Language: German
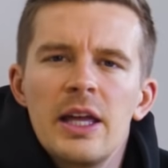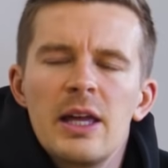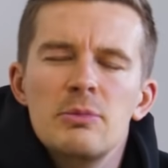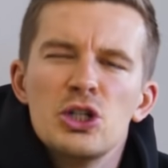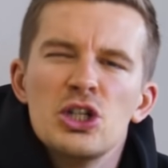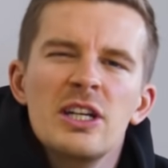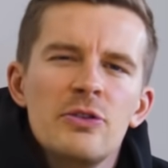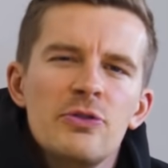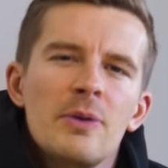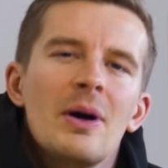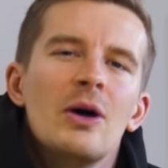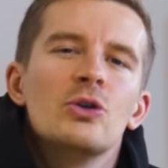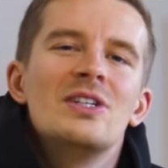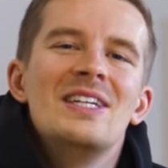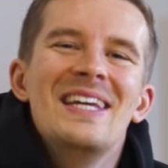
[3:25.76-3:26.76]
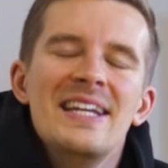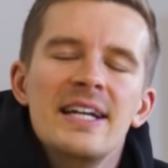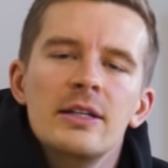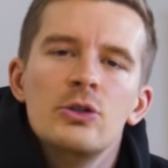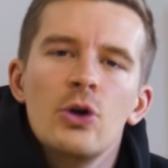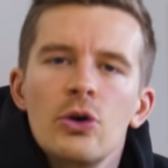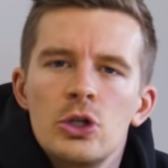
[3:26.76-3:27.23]
Im Schnitt verbraucht
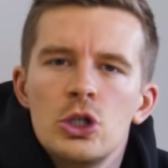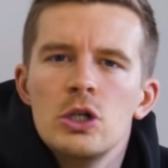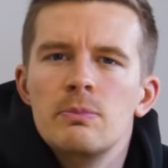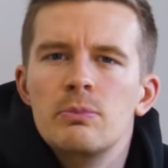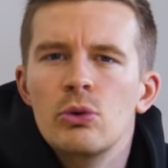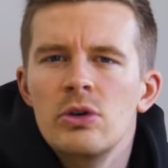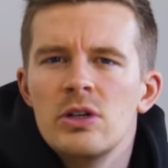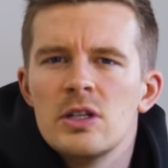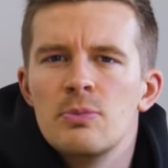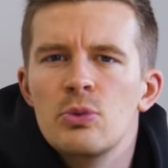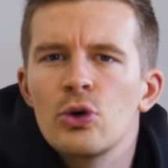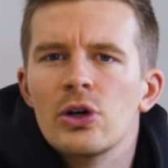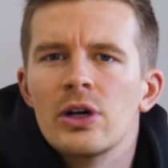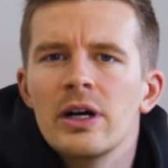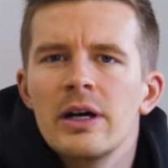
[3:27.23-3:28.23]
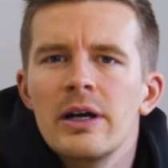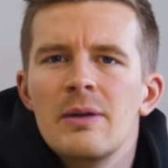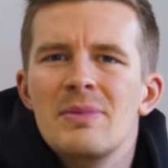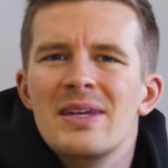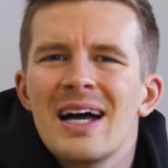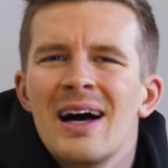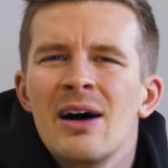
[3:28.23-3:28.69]
jeder deutsche Bundesbürger
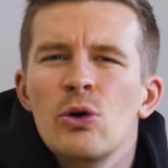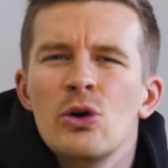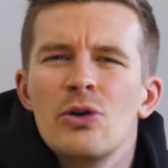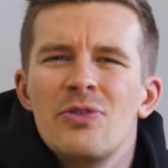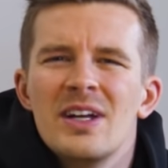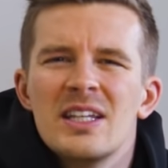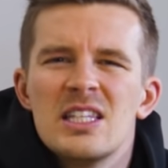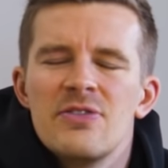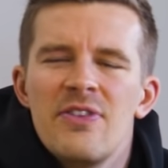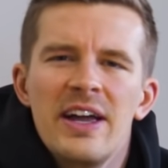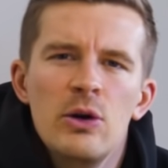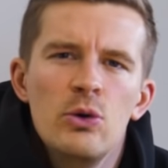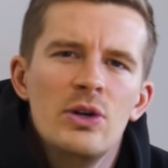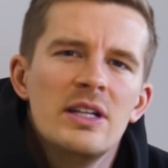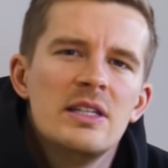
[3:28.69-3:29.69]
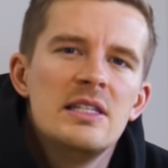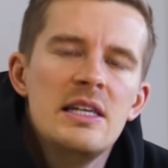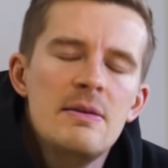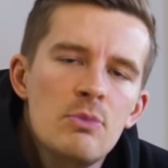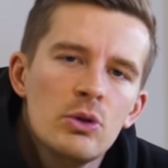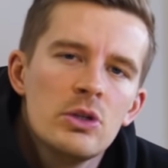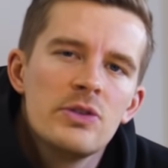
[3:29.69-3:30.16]
im Jahr ungefähr
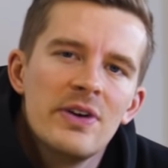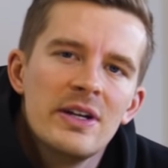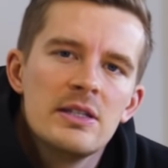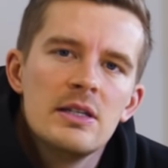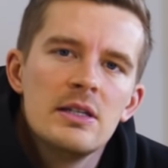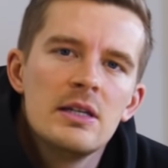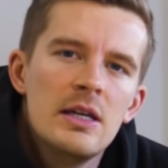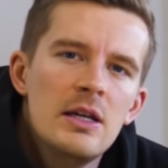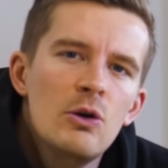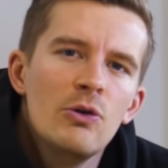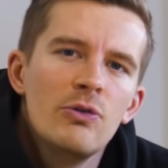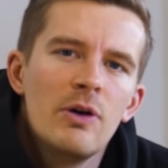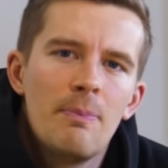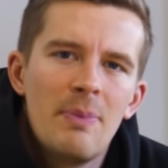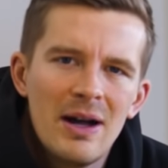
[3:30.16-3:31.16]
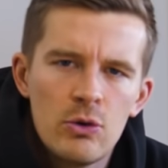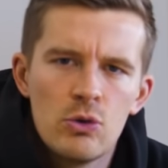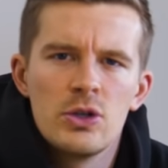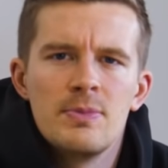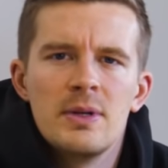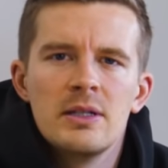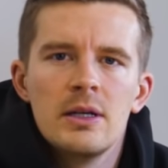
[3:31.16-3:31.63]
227 Kilo
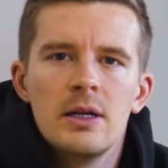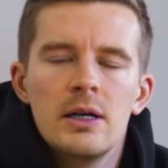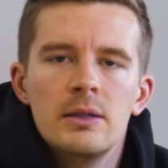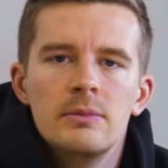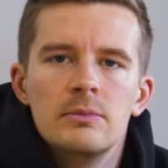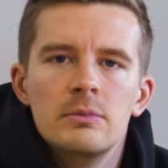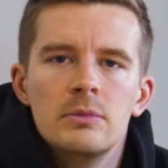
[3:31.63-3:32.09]
Verpackungsmaterial.